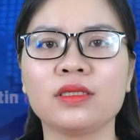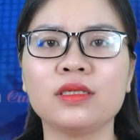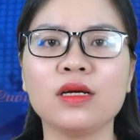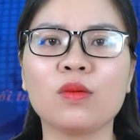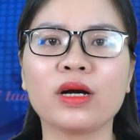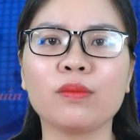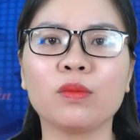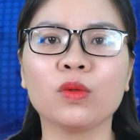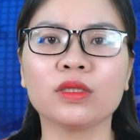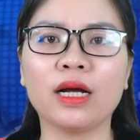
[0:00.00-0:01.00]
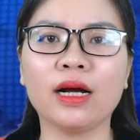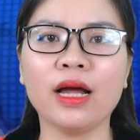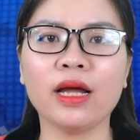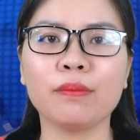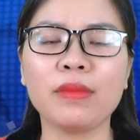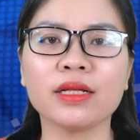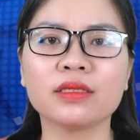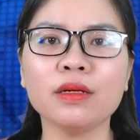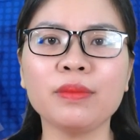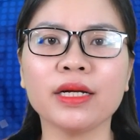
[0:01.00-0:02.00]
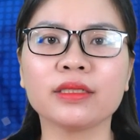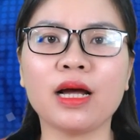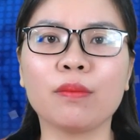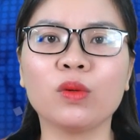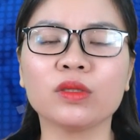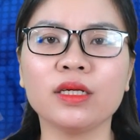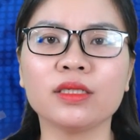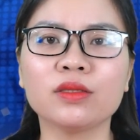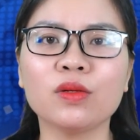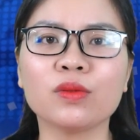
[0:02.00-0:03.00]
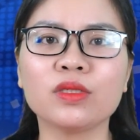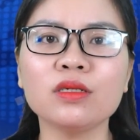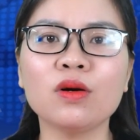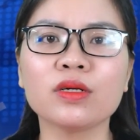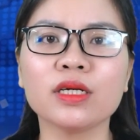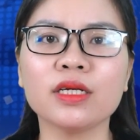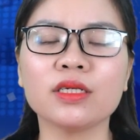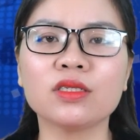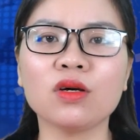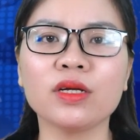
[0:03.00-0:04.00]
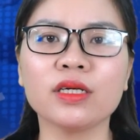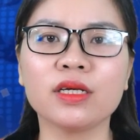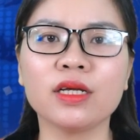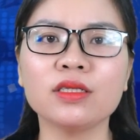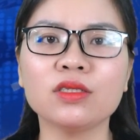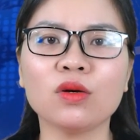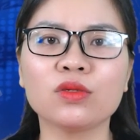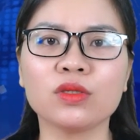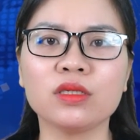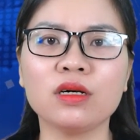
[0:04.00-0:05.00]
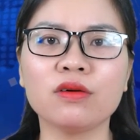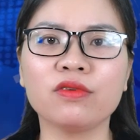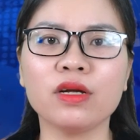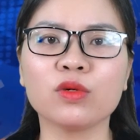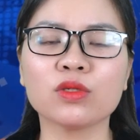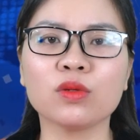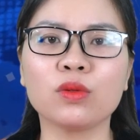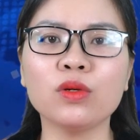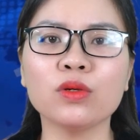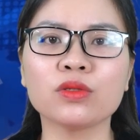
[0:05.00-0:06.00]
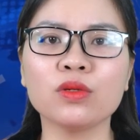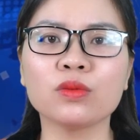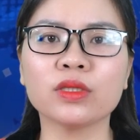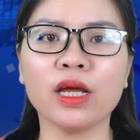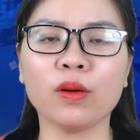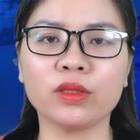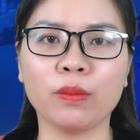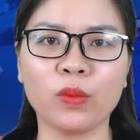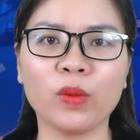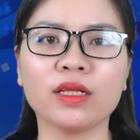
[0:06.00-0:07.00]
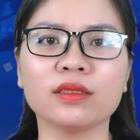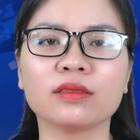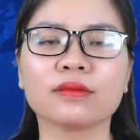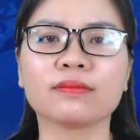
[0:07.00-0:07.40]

Chiều ngày 1 tháng 2, Ban chấp hành Đảng Bộ tỉnh tổ chức hội nghị cho ý kiến cho chủ trương về một số nội dung theo thẩm quyền.